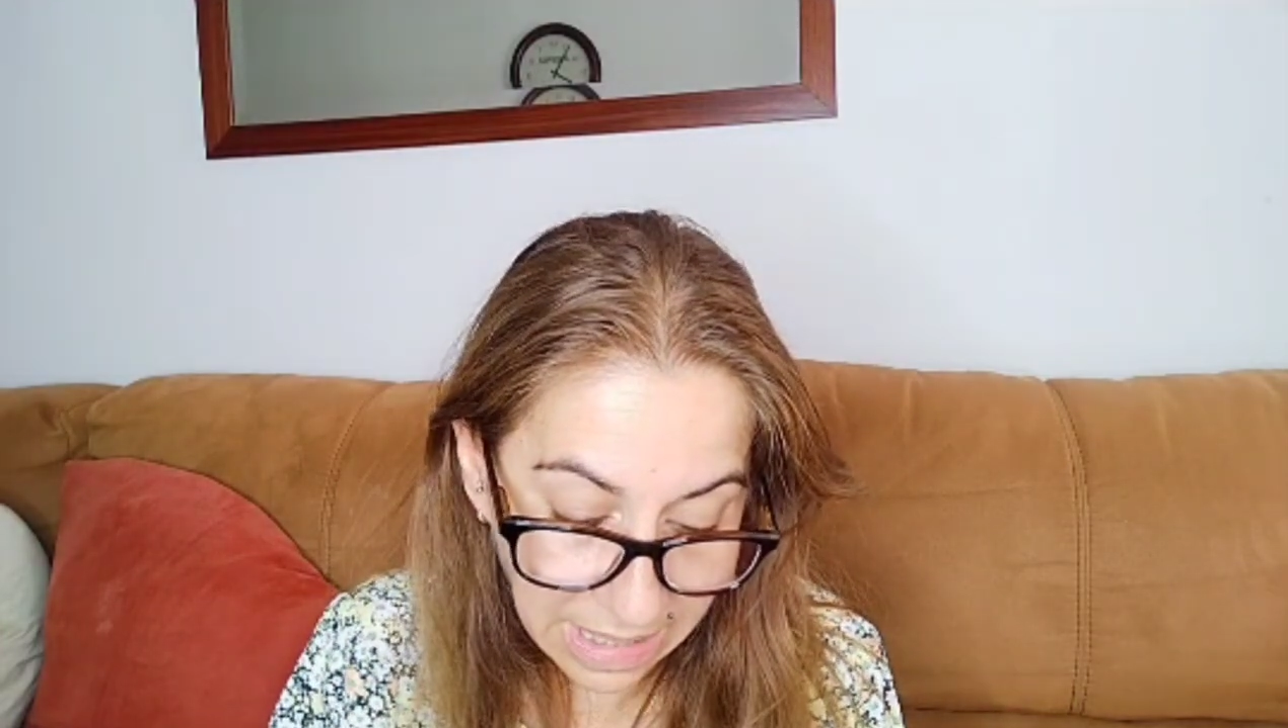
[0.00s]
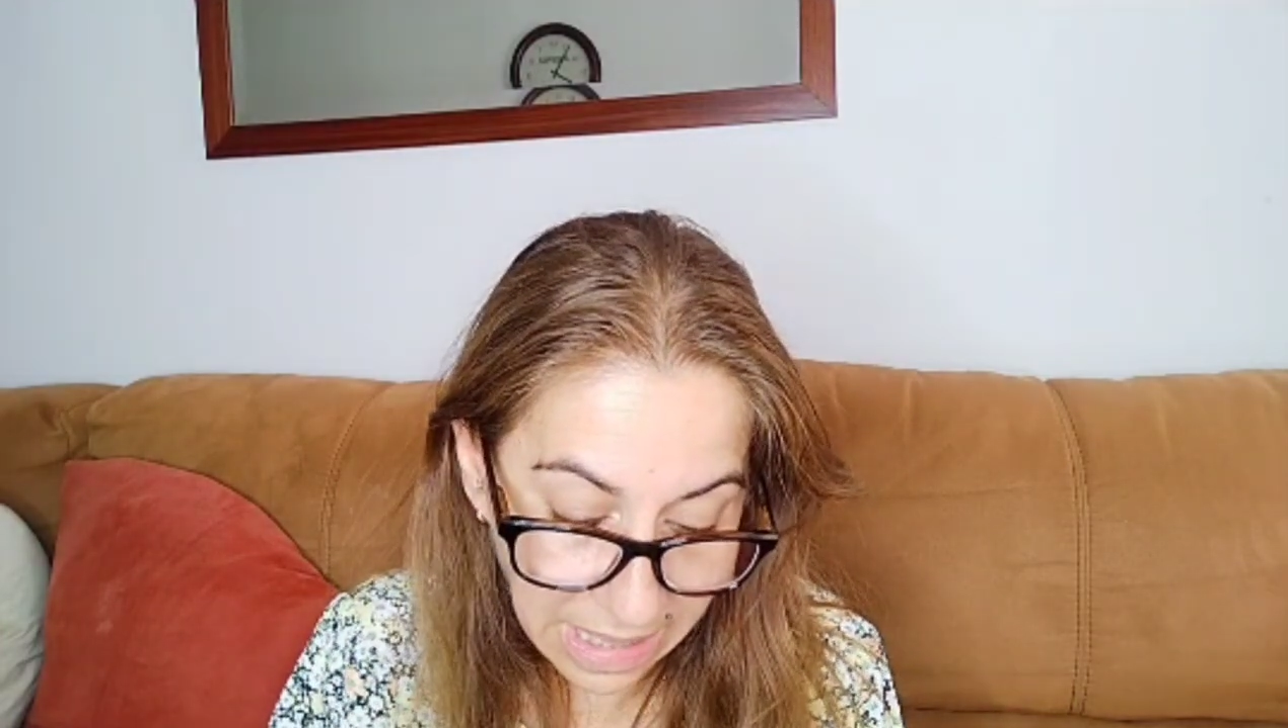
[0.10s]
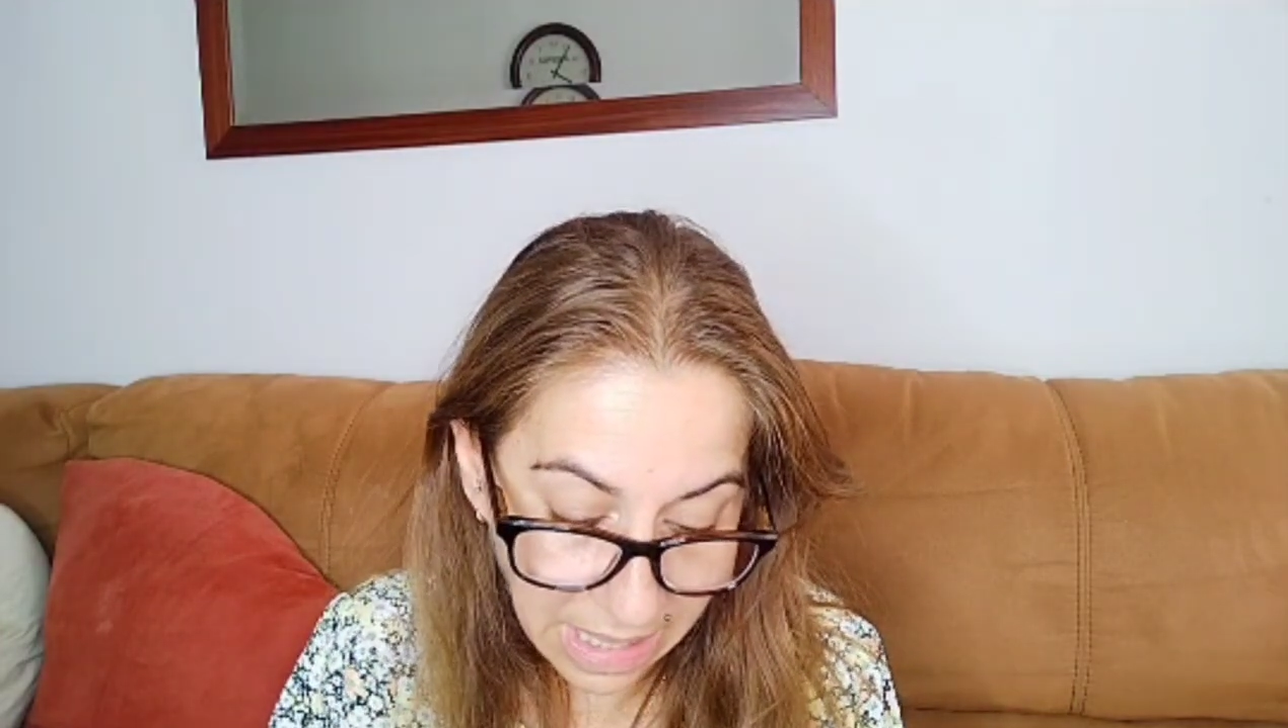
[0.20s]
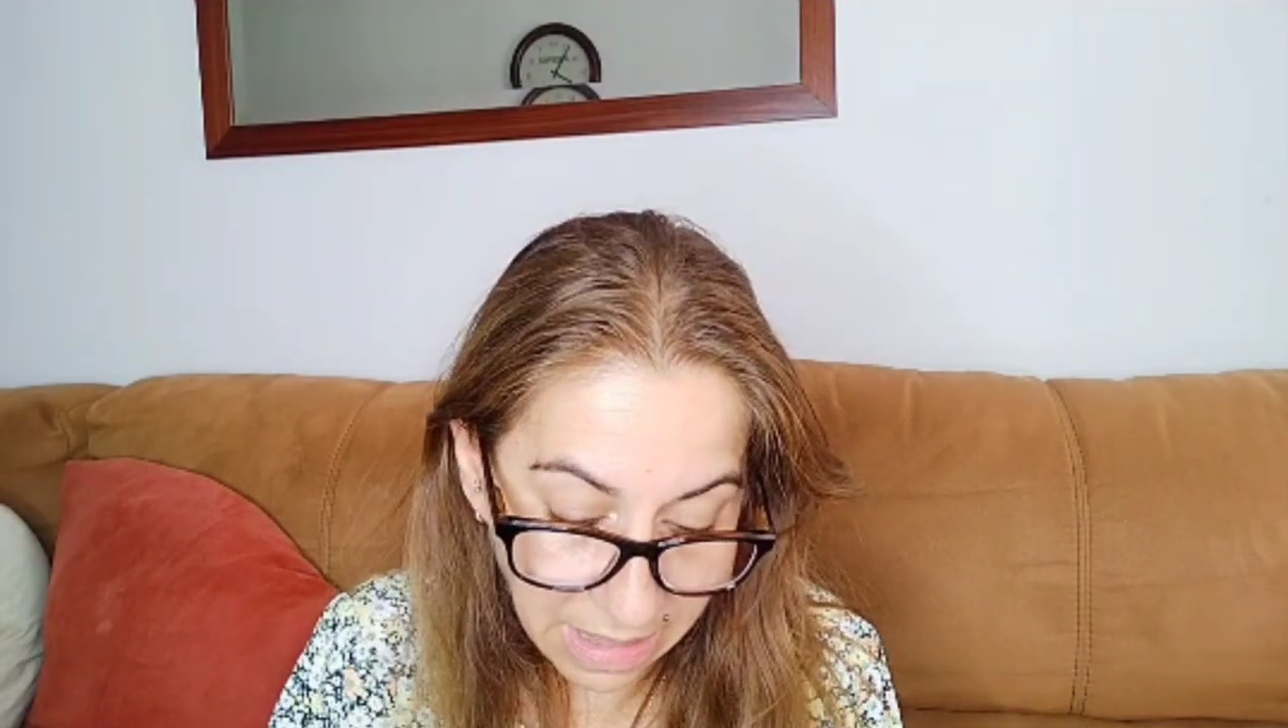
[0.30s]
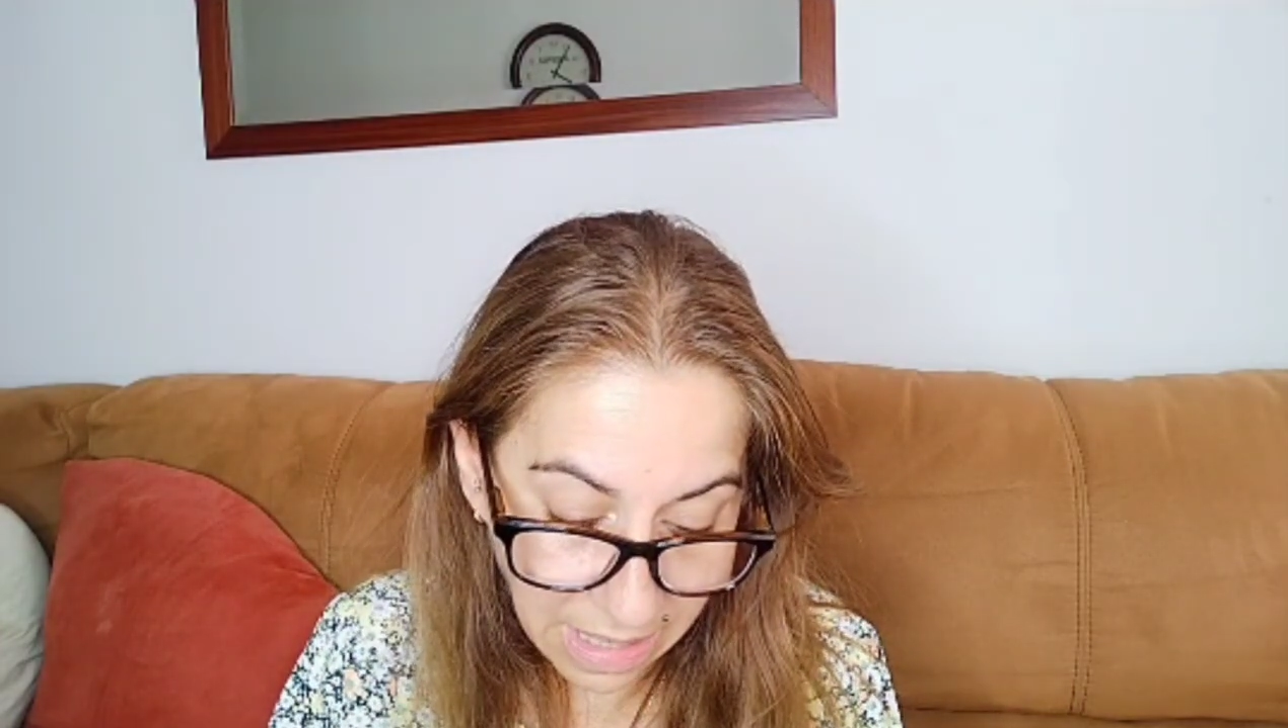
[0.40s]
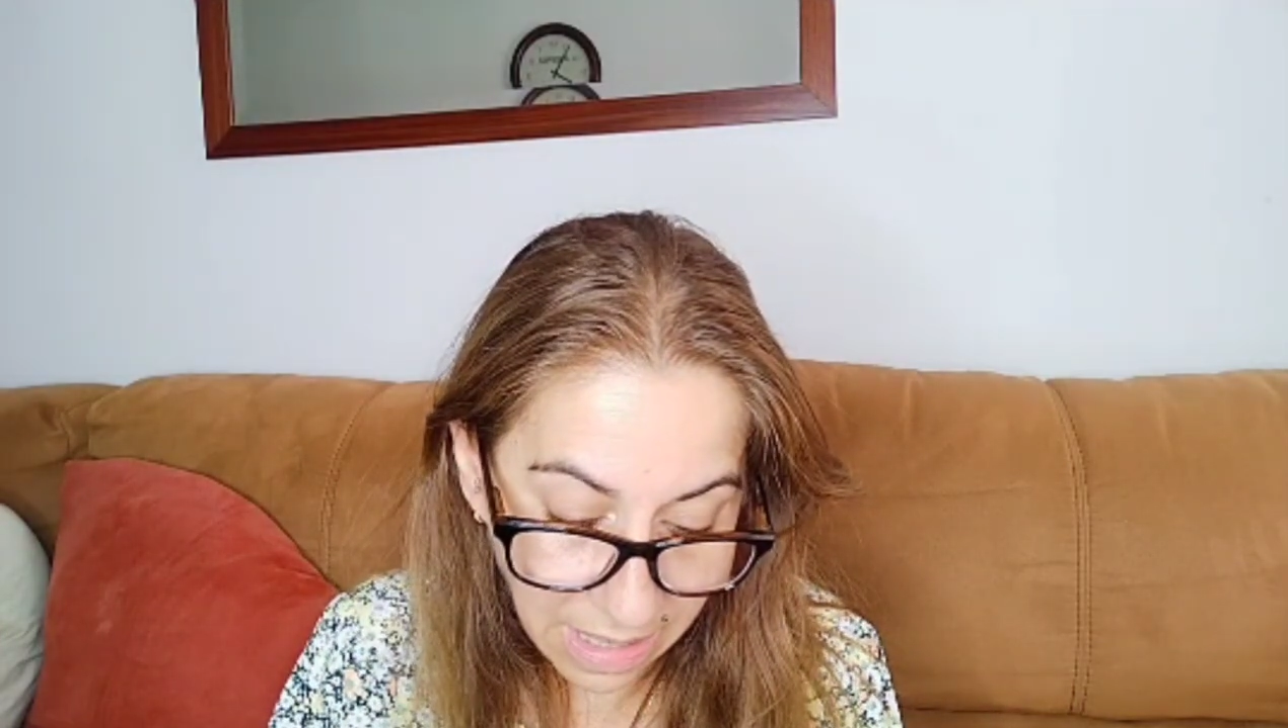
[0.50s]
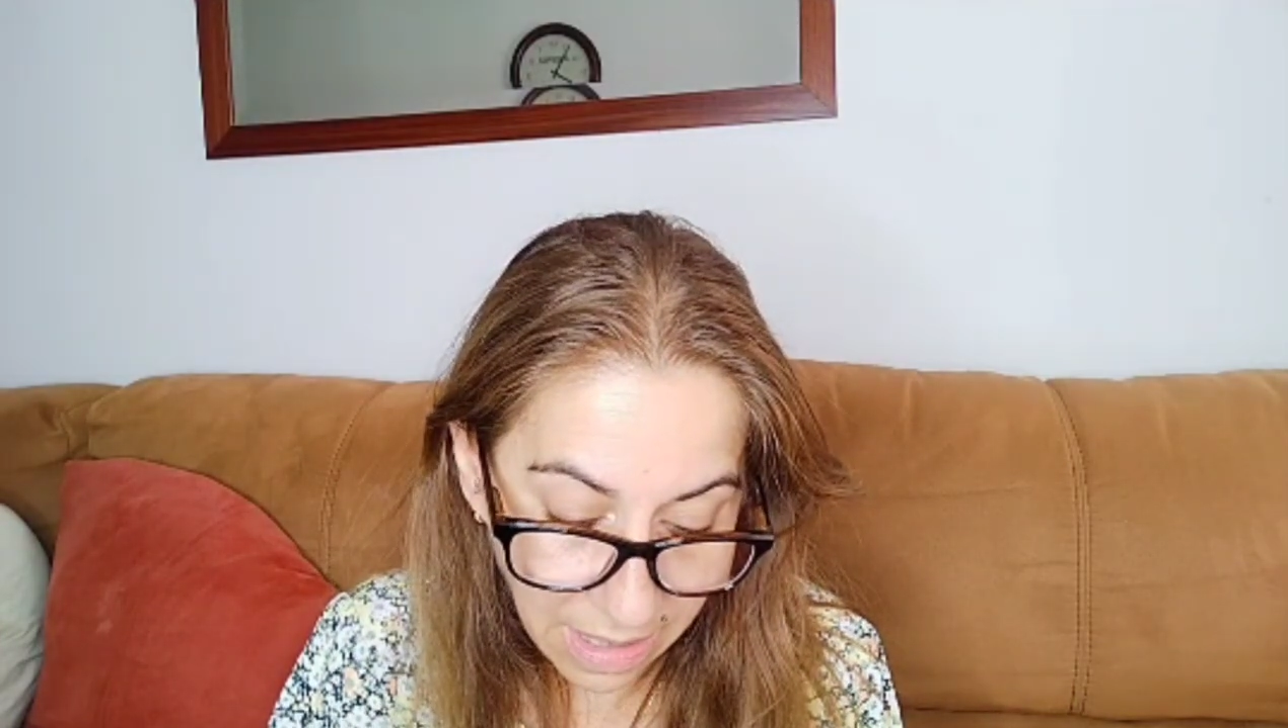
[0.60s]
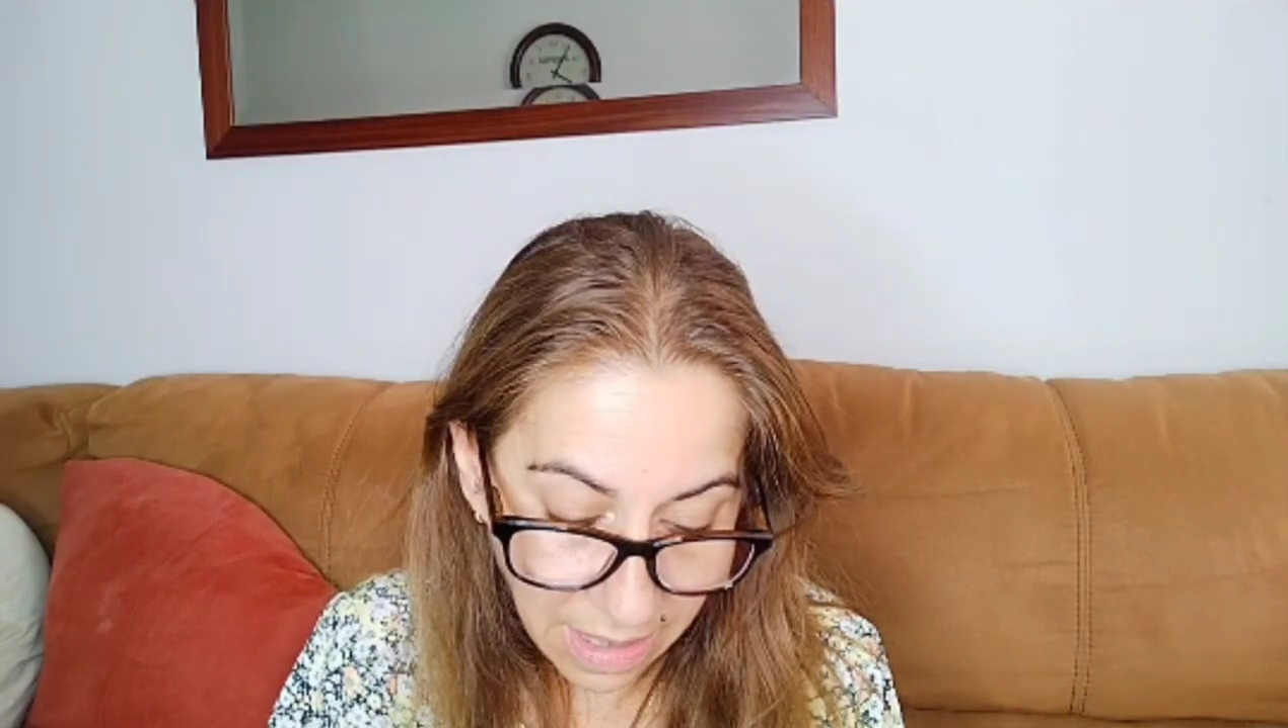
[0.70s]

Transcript: te dice